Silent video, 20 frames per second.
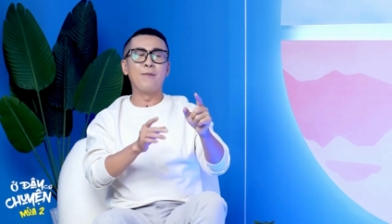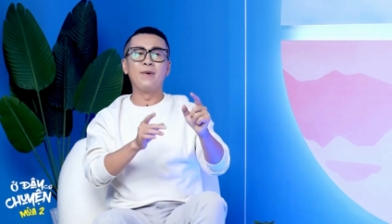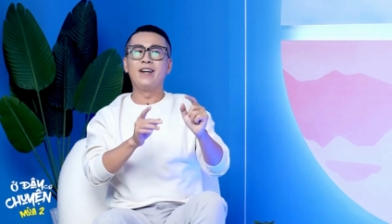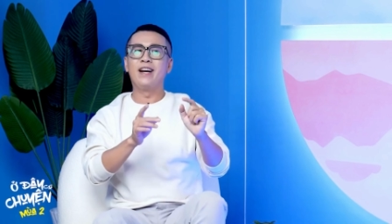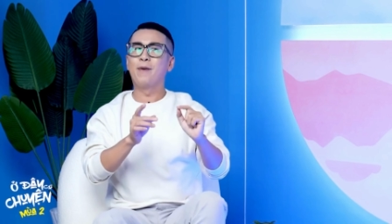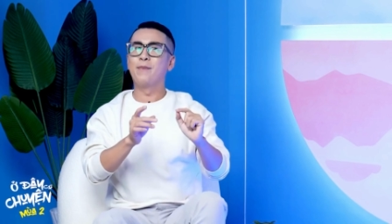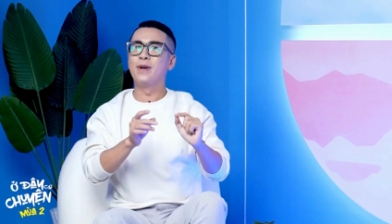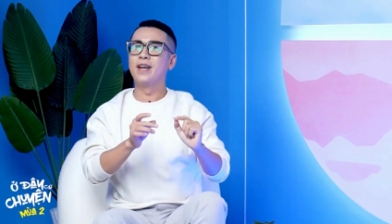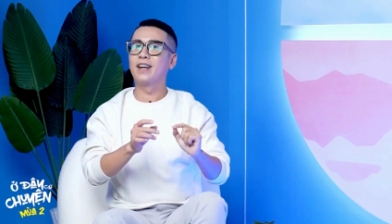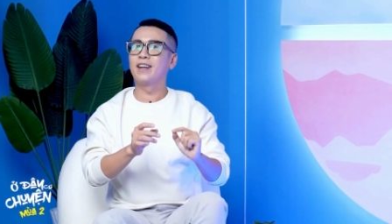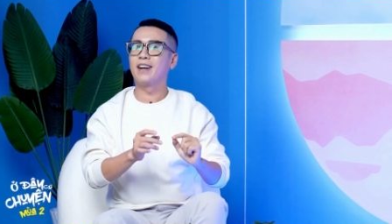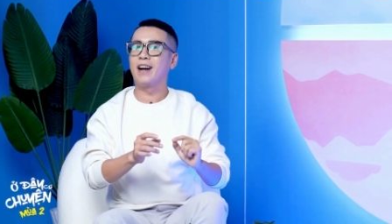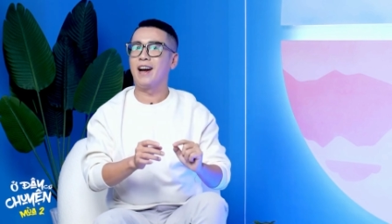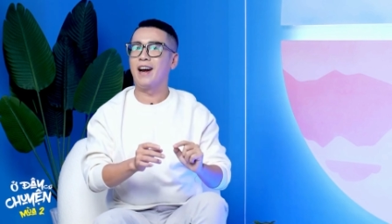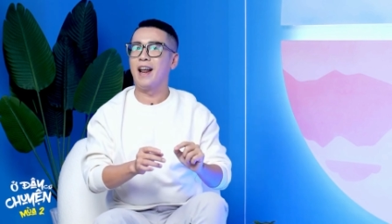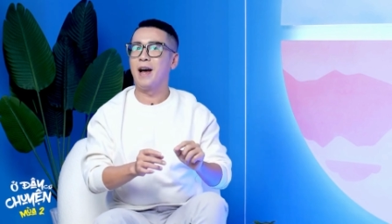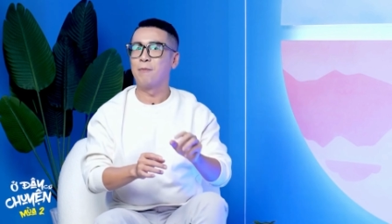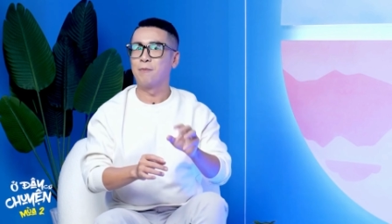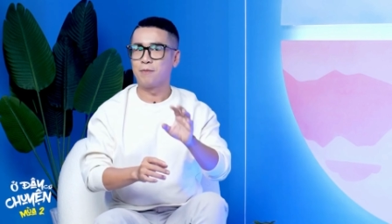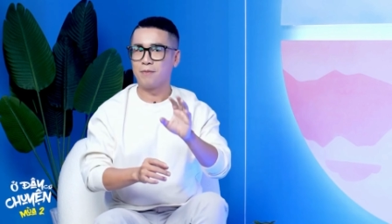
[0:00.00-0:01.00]
là mình đã biết
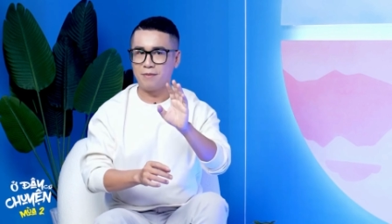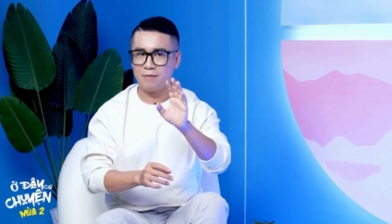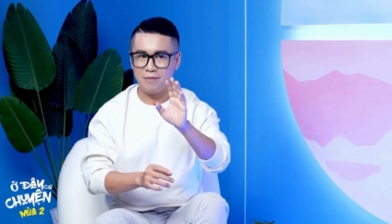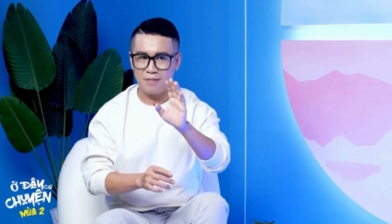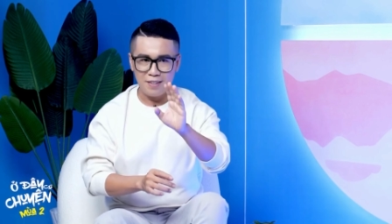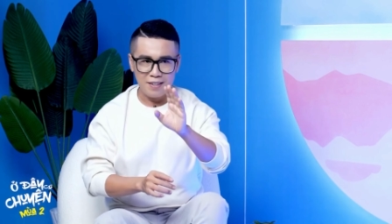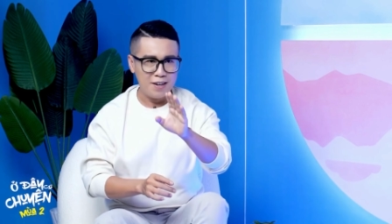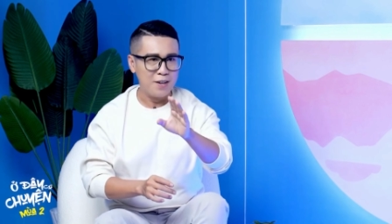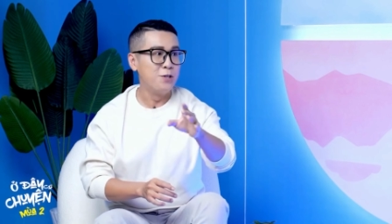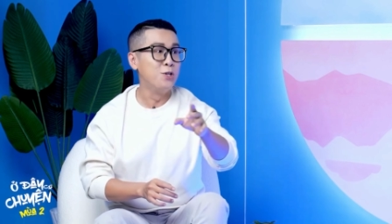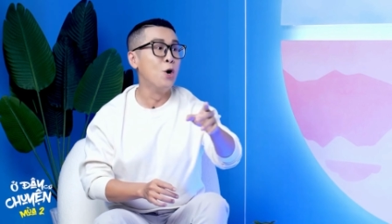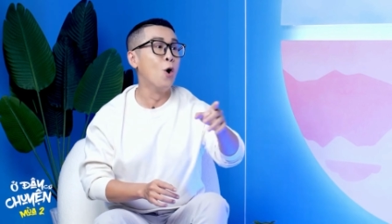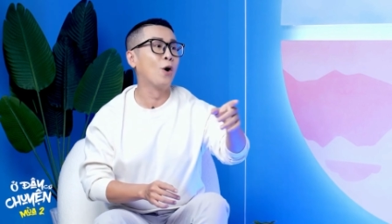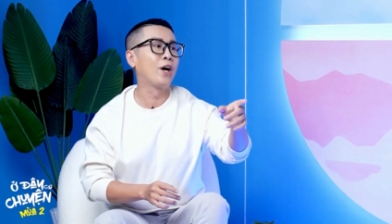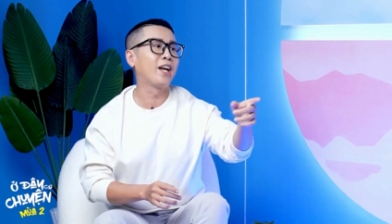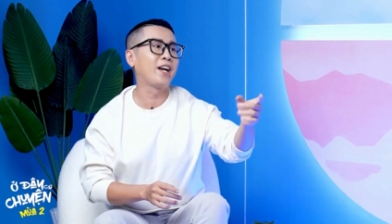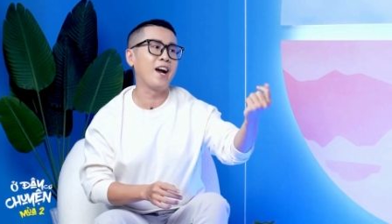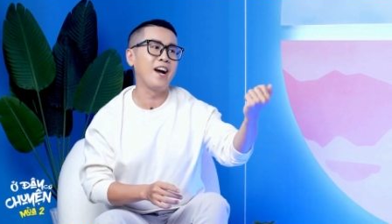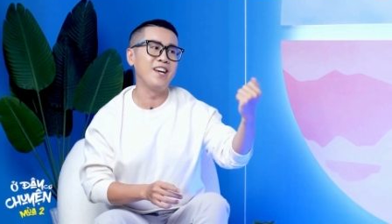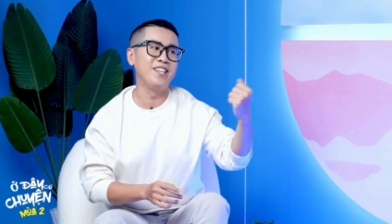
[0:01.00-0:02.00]
rằng là
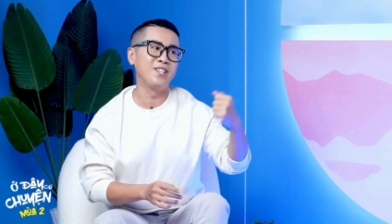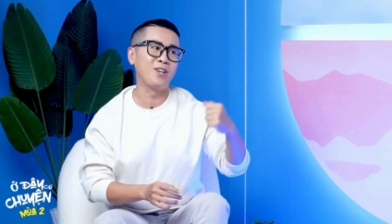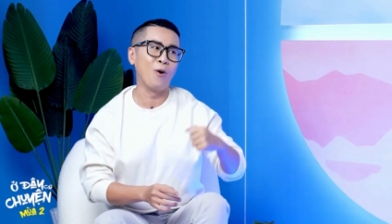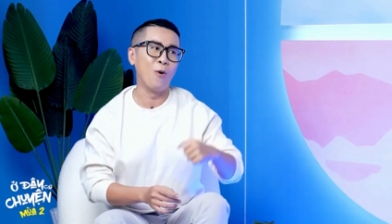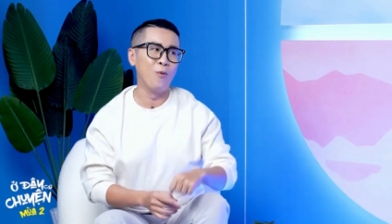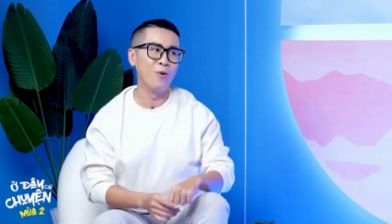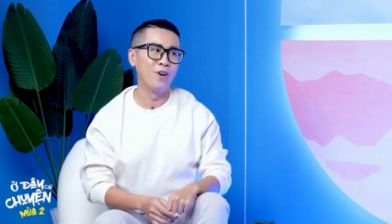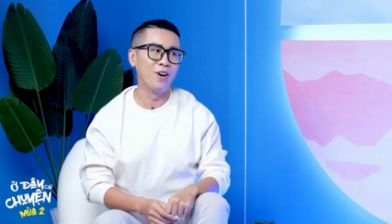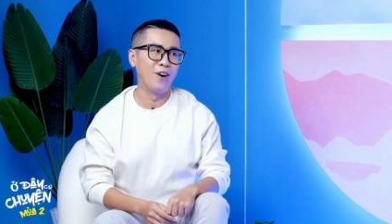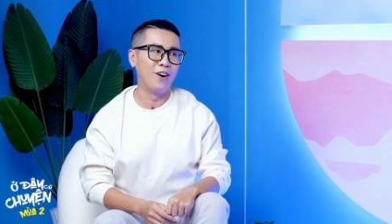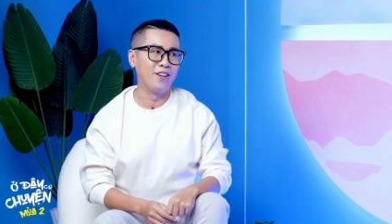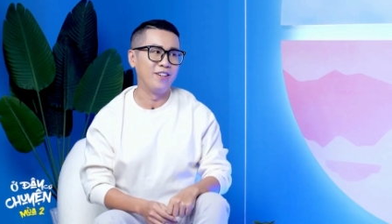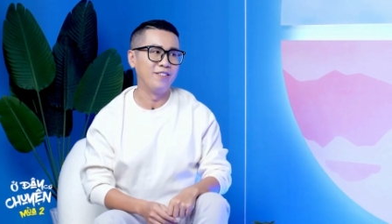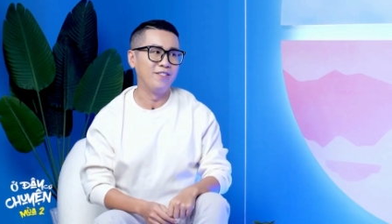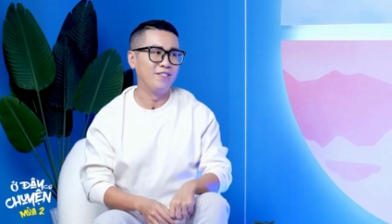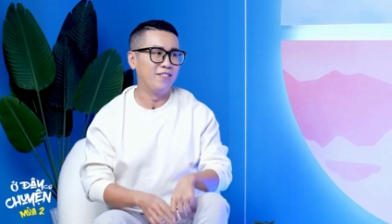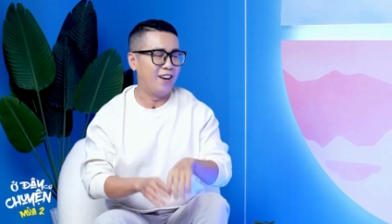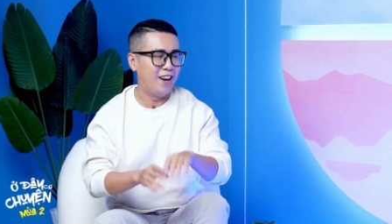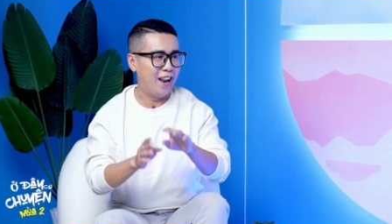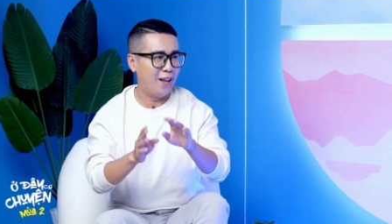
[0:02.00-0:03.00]
vô cái case cũ
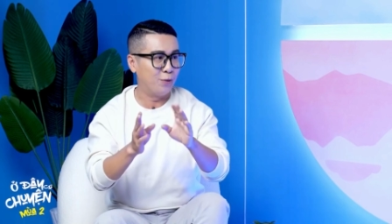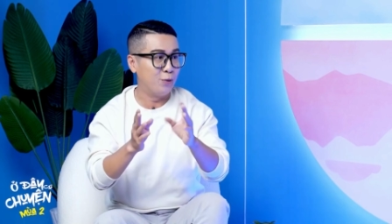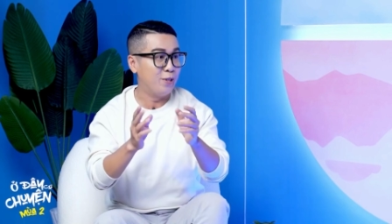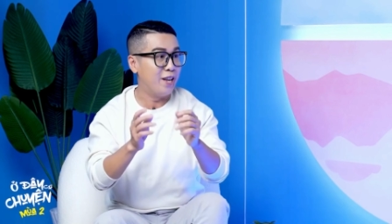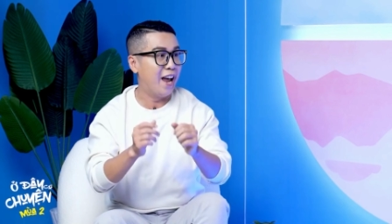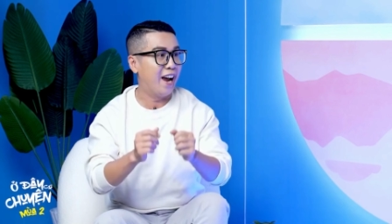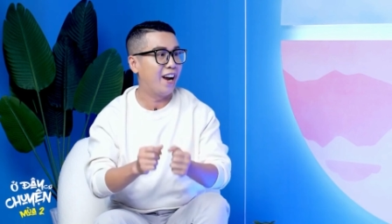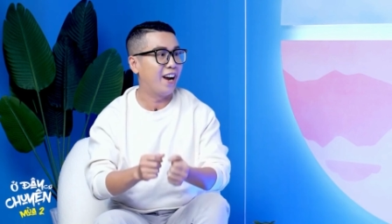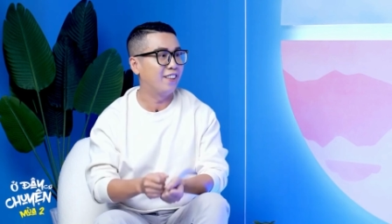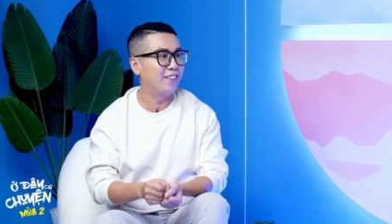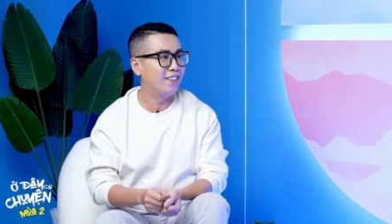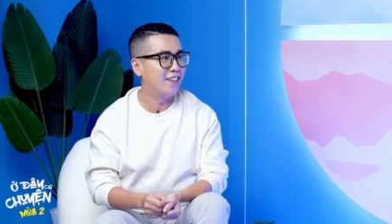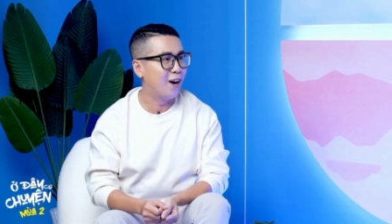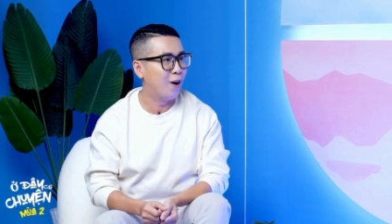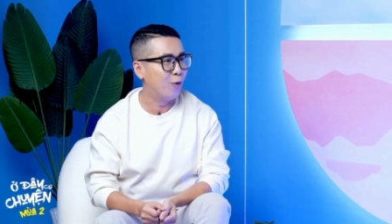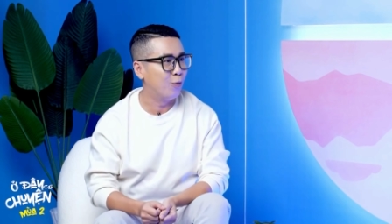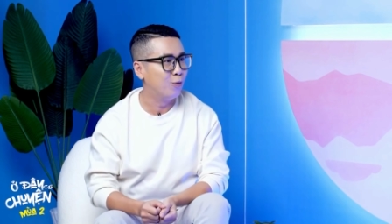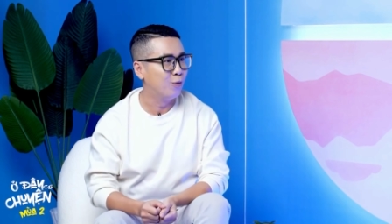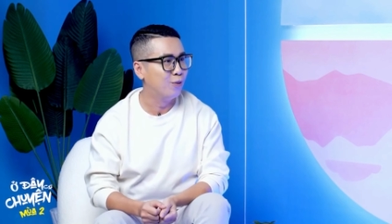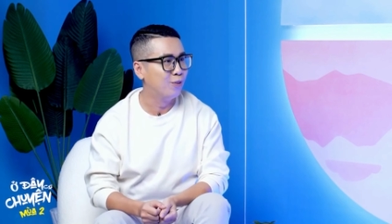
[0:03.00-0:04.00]
rồi, là tôi dạt ngay từ
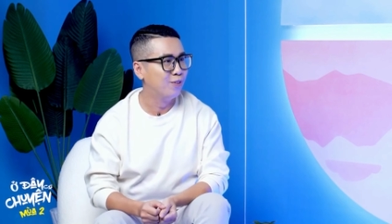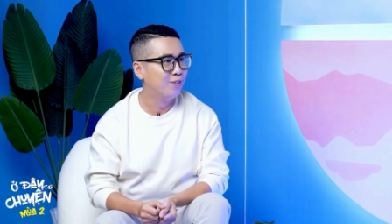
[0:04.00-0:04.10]
đầu.